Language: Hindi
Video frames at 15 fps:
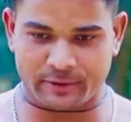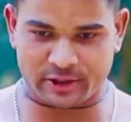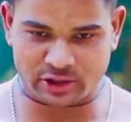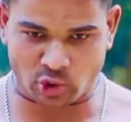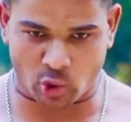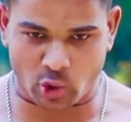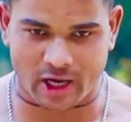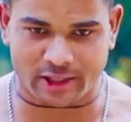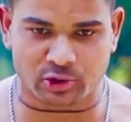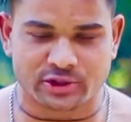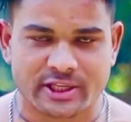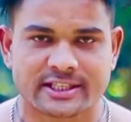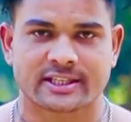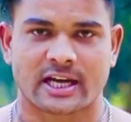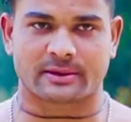फिर दोनों हाथों
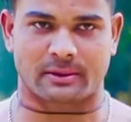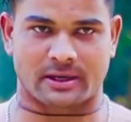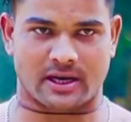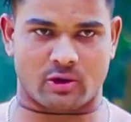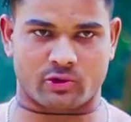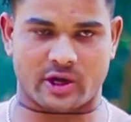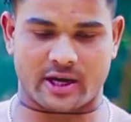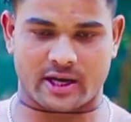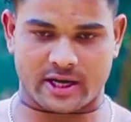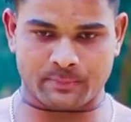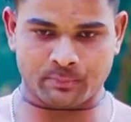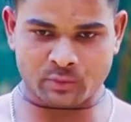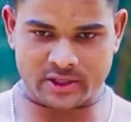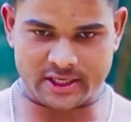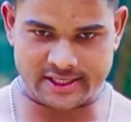से एक साथ वर्कआउट करना
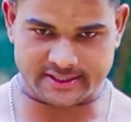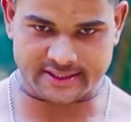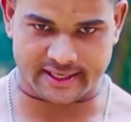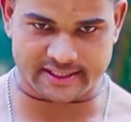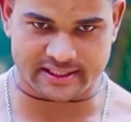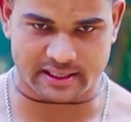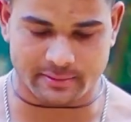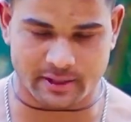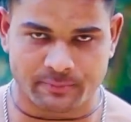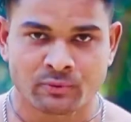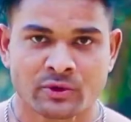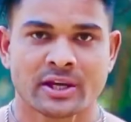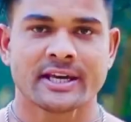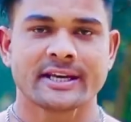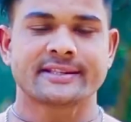है इस कंडीशन में
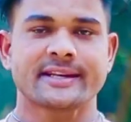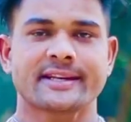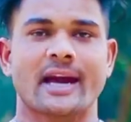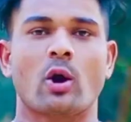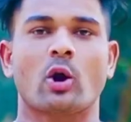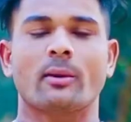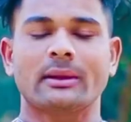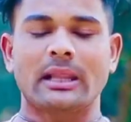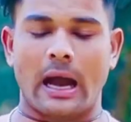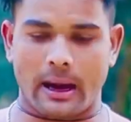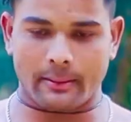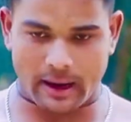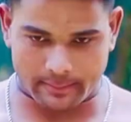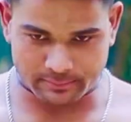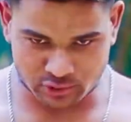इससे क्या होगा मतलब
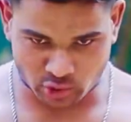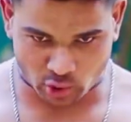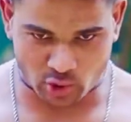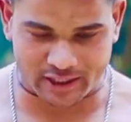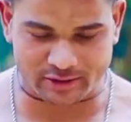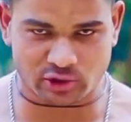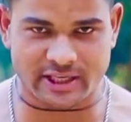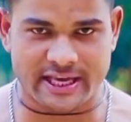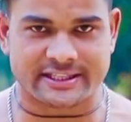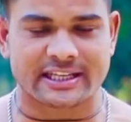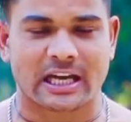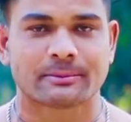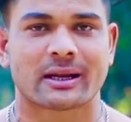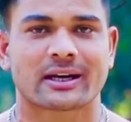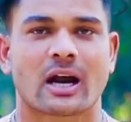हम दोनों हाथों से एक
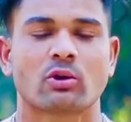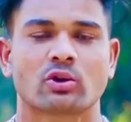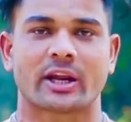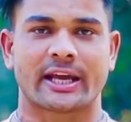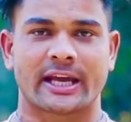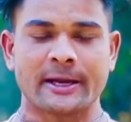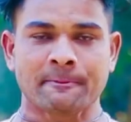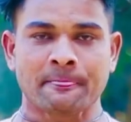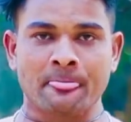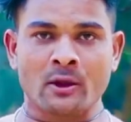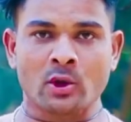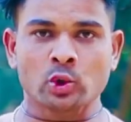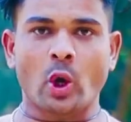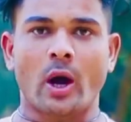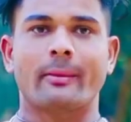साथ वर्कआउट करेंगे
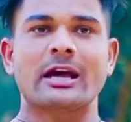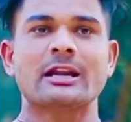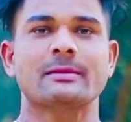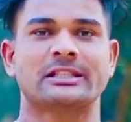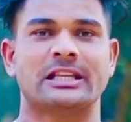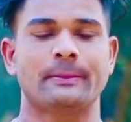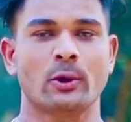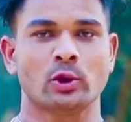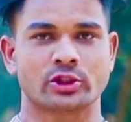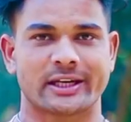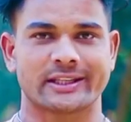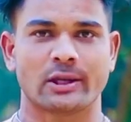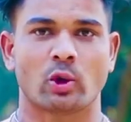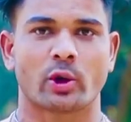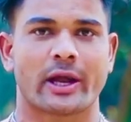तो हमारी मसल पर और
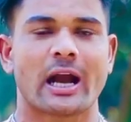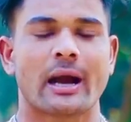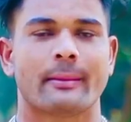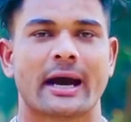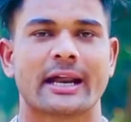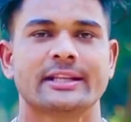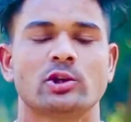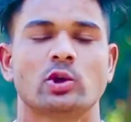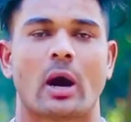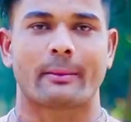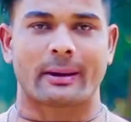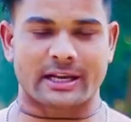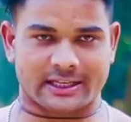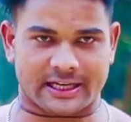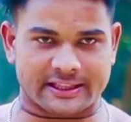ज़्यादा लोड आएगा हमारी जो
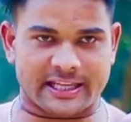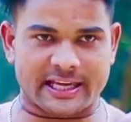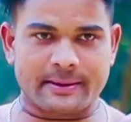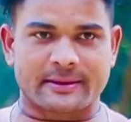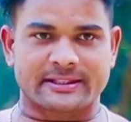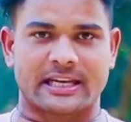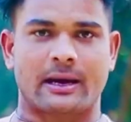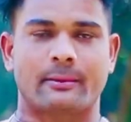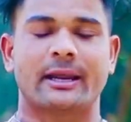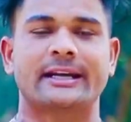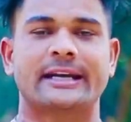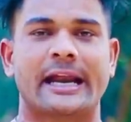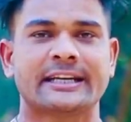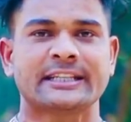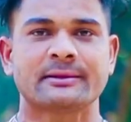हमारी कंधे की मसल हमारी
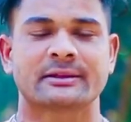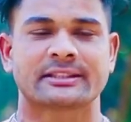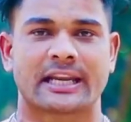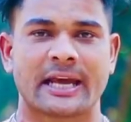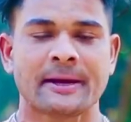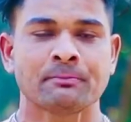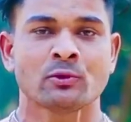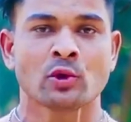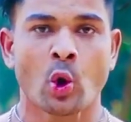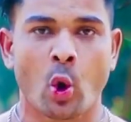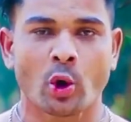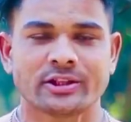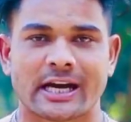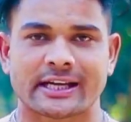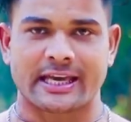डेल्ट की मसल है
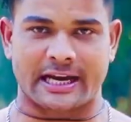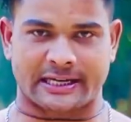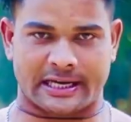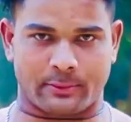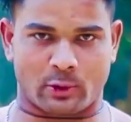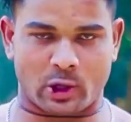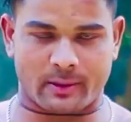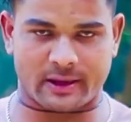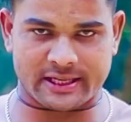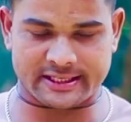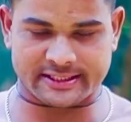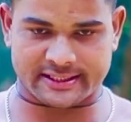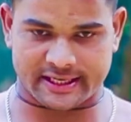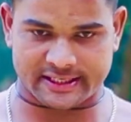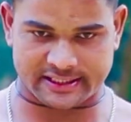और ज़्यादा एक्टिव होने वाली है
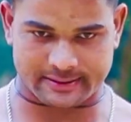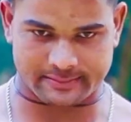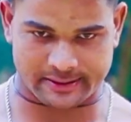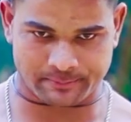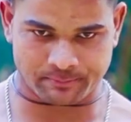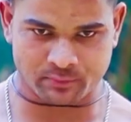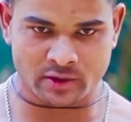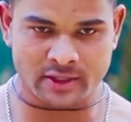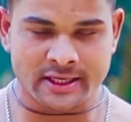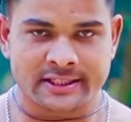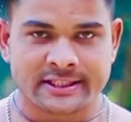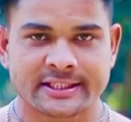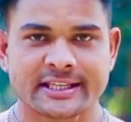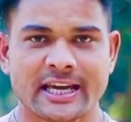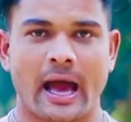इस कंडीशन में
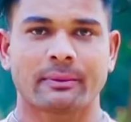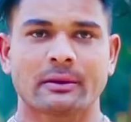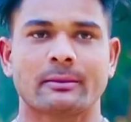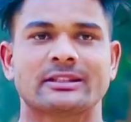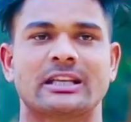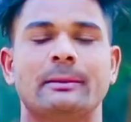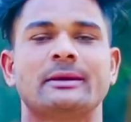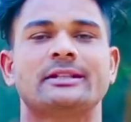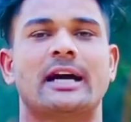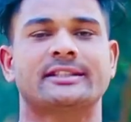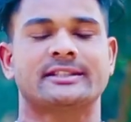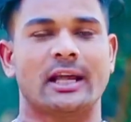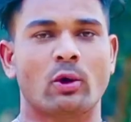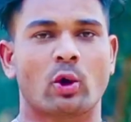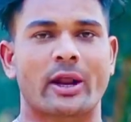जिससे कि आपके मसल पे
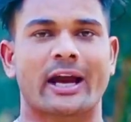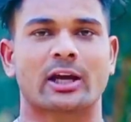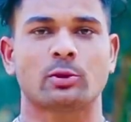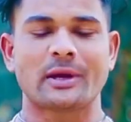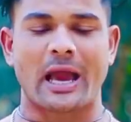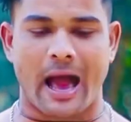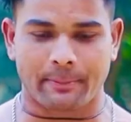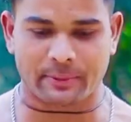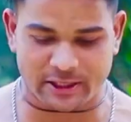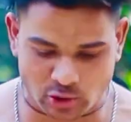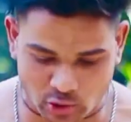अच्छा लोड आएगा तो भी आपके